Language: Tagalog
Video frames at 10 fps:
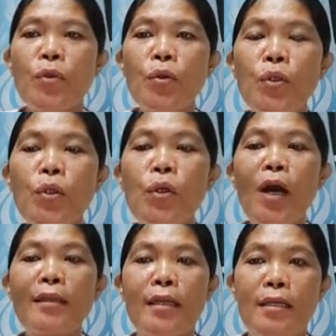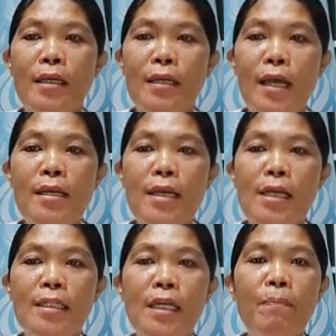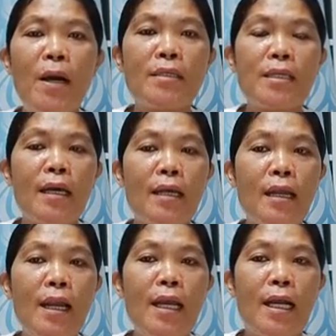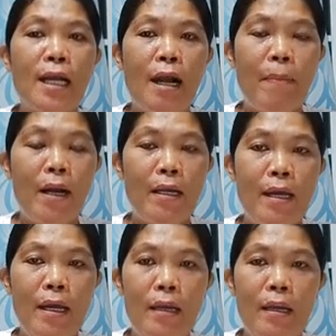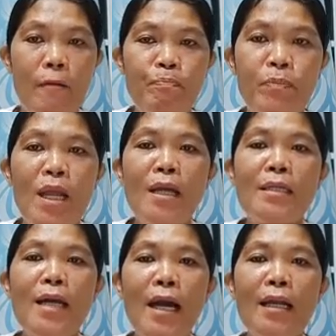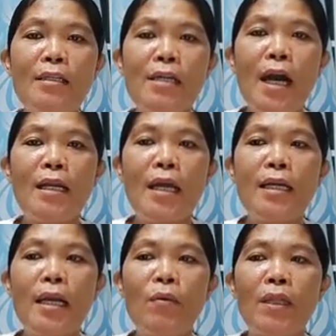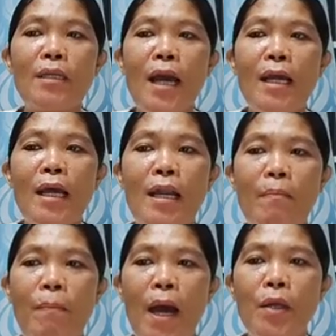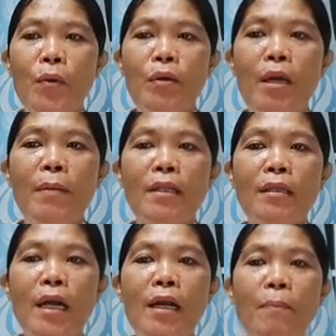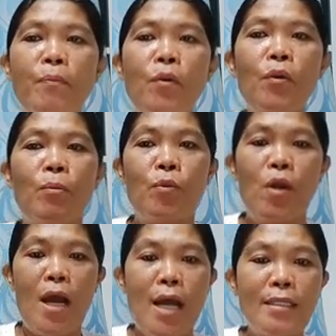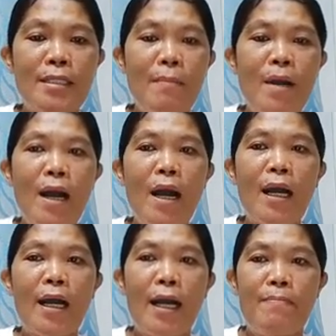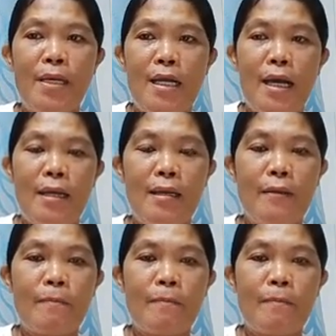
Tudo at hindi na iniisip ang sariling kapakanan. Dahil dyan ay kaliwat kanan ang payo na matatanggap mo mula sa mga kaibigan.